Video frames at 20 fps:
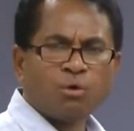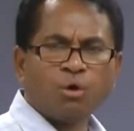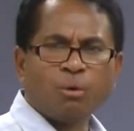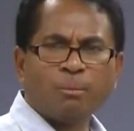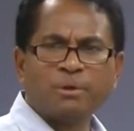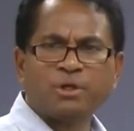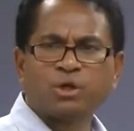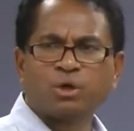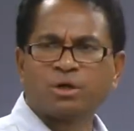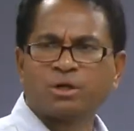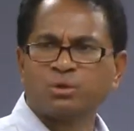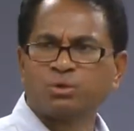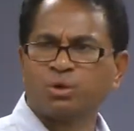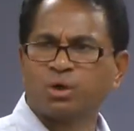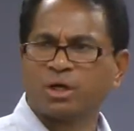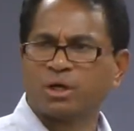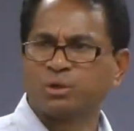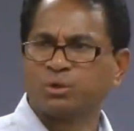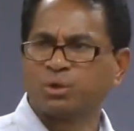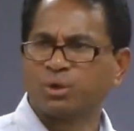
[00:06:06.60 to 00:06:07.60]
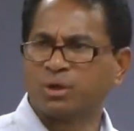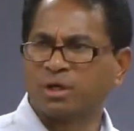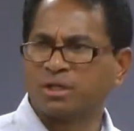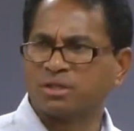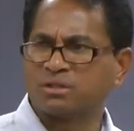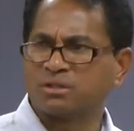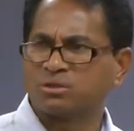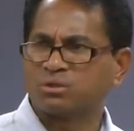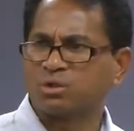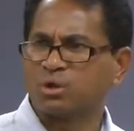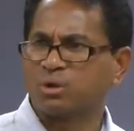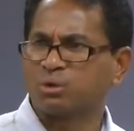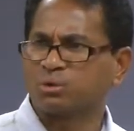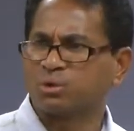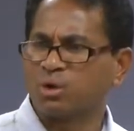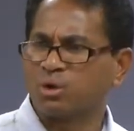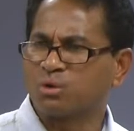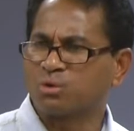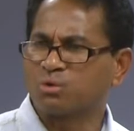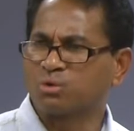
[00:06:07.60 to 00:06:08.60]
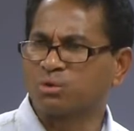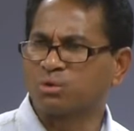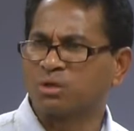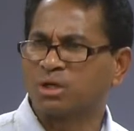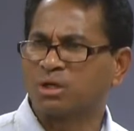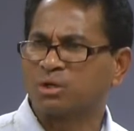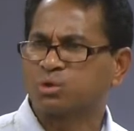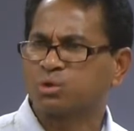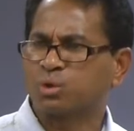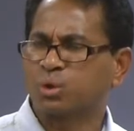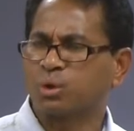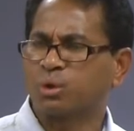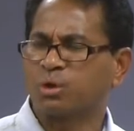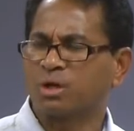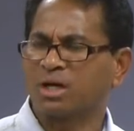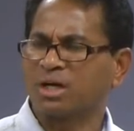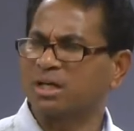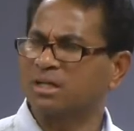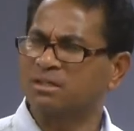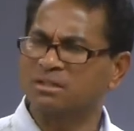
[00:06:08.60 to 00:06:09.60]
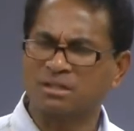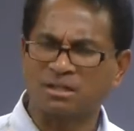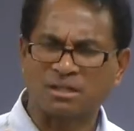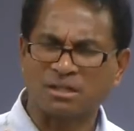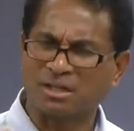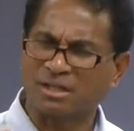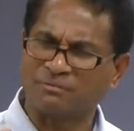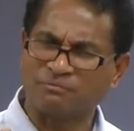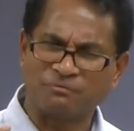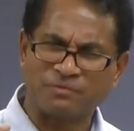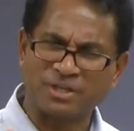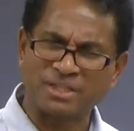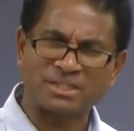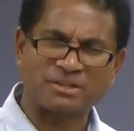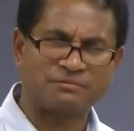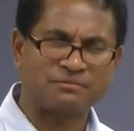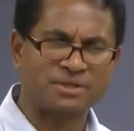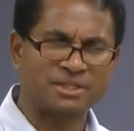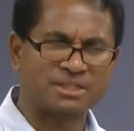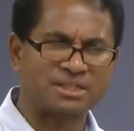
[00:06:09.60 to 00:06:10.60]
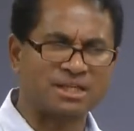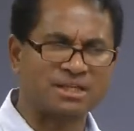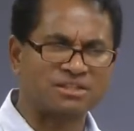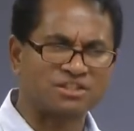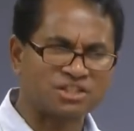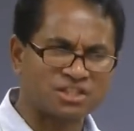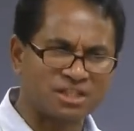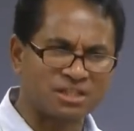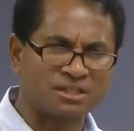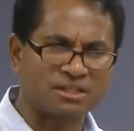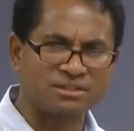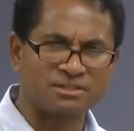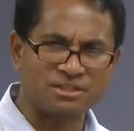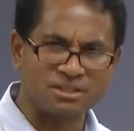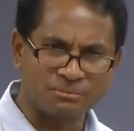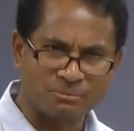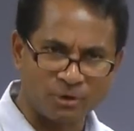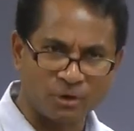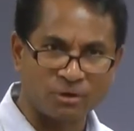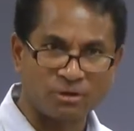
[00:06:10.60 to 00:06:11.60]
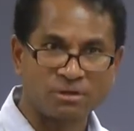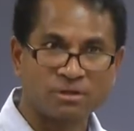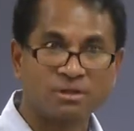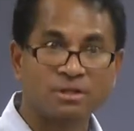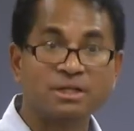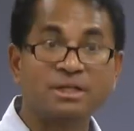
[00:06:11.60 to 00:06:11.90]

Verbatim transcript: 我们有很多很多人是受痛苦，受很很非常非常深的寂寞。